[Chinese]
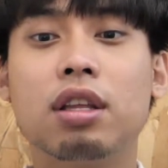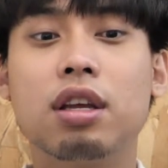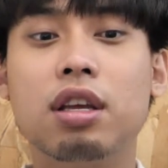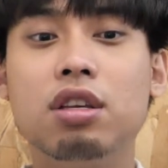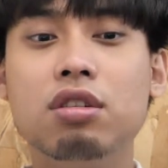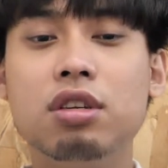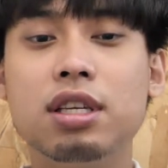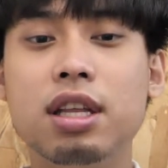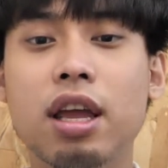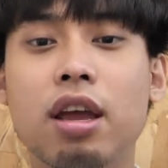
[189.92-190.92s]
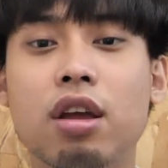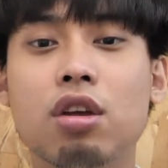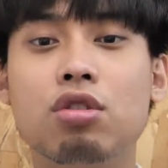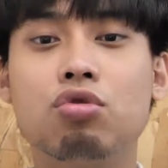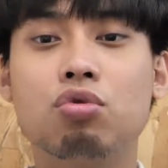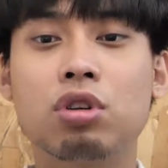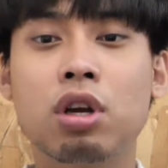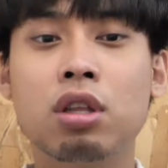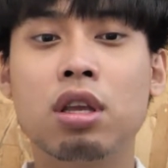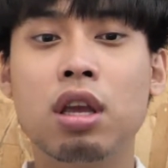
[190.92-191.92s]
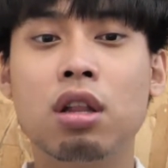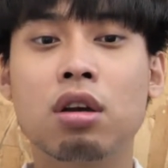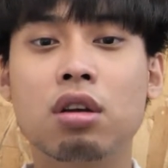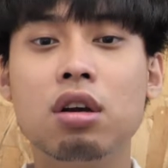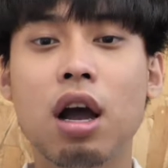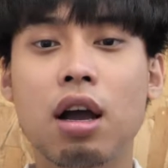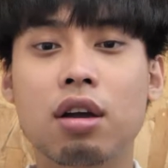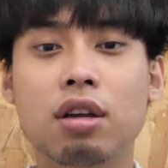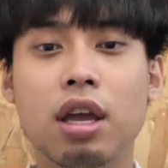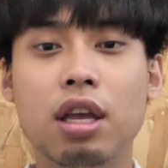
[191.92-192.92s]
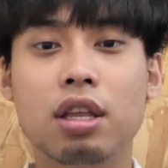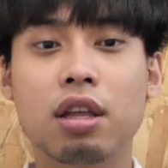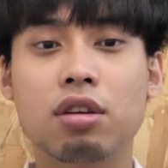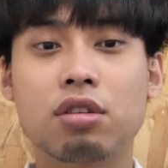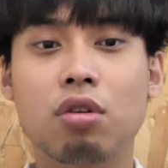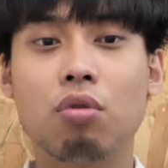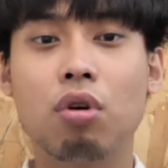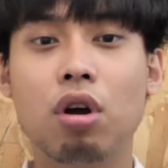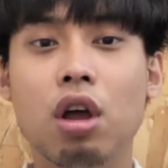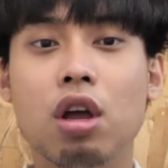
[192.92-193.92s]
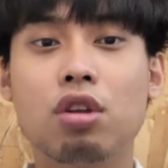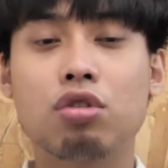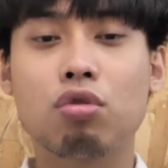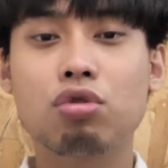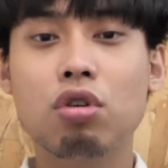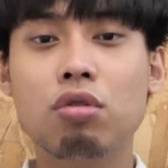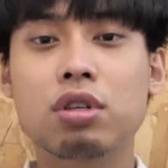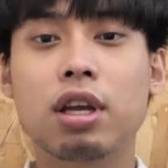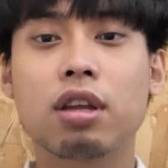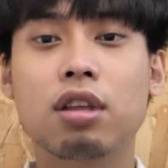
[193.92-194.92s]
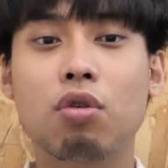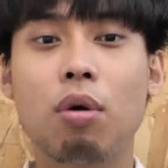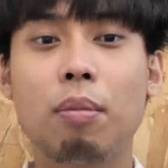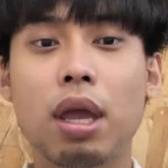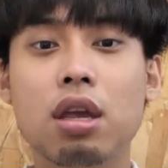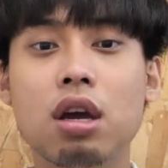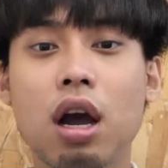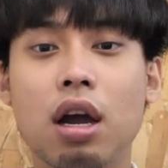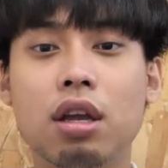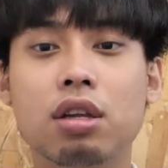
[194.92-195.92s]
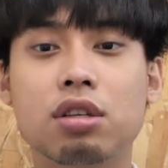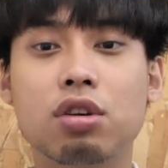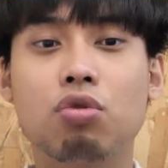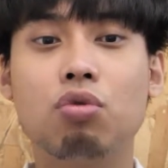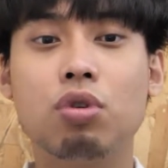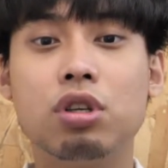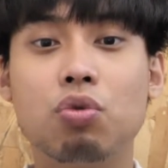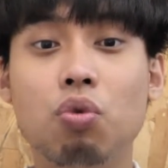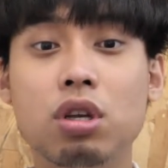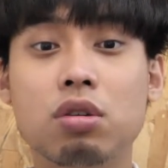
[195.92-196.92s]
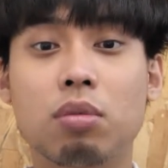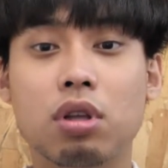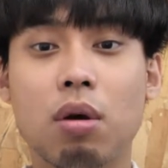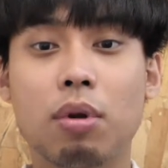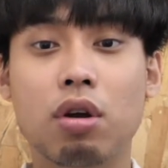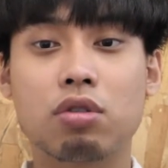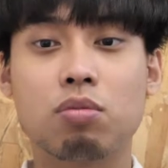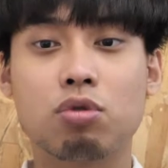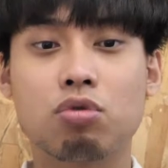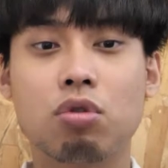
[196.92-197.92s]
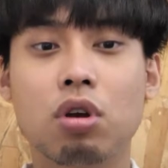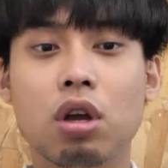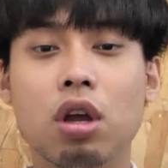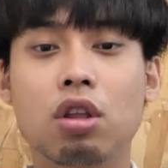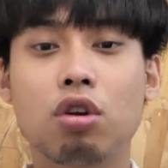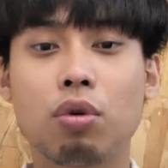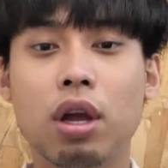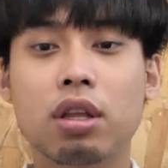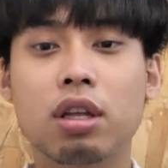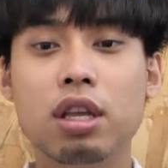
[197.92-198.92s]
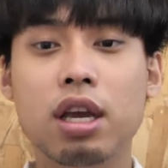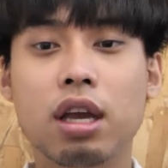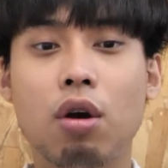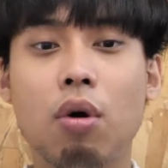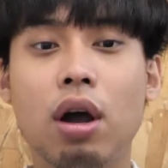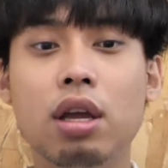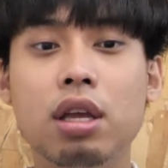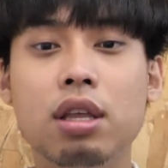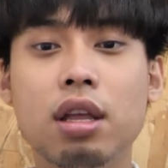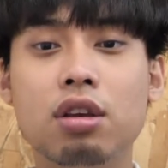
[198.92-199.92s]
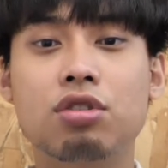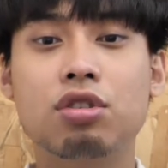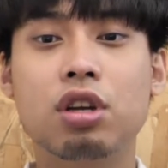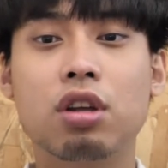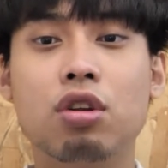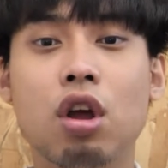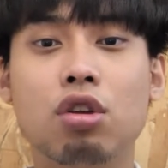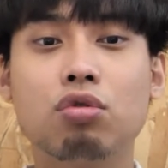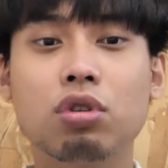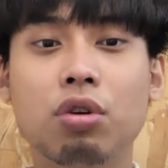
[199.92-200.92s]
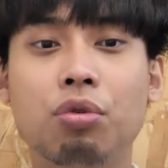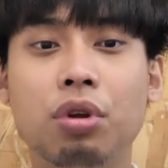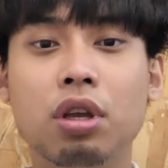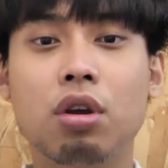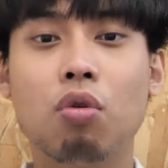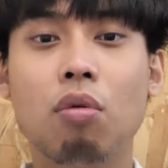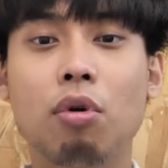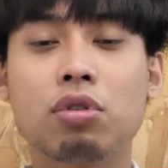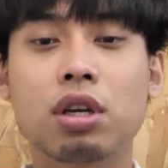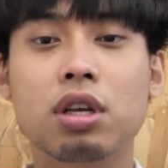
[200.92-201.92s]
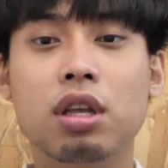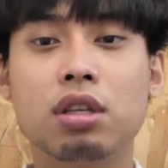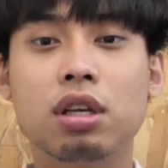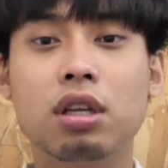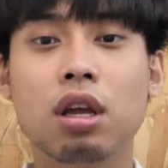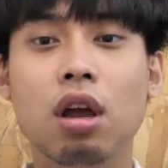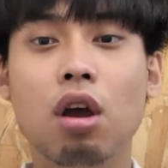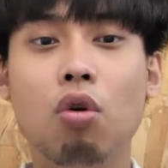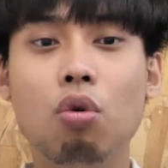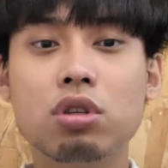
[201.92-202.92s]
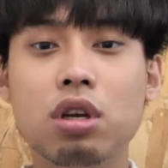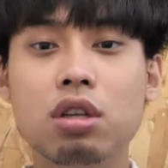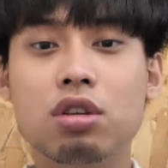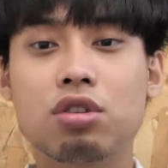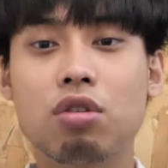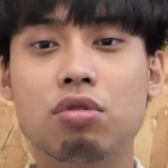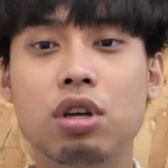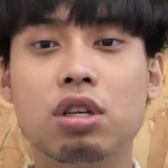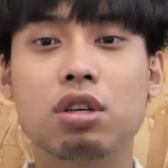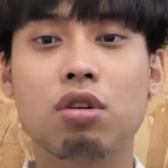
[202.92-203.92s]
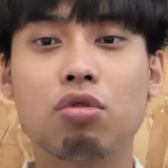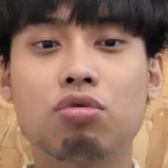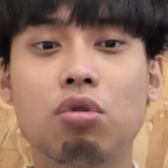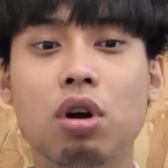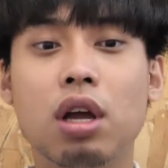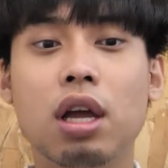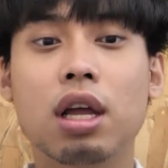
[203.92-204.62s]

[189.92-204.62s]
的一日系列，主持人体验了各行各业一天的生活，从中才能体会每一个行业的辛苦以及为什么他们要这么做。同样的，你也可以花一天的时间坐上轮椅或蒙上眼睛，或是跟着使用者一起工作，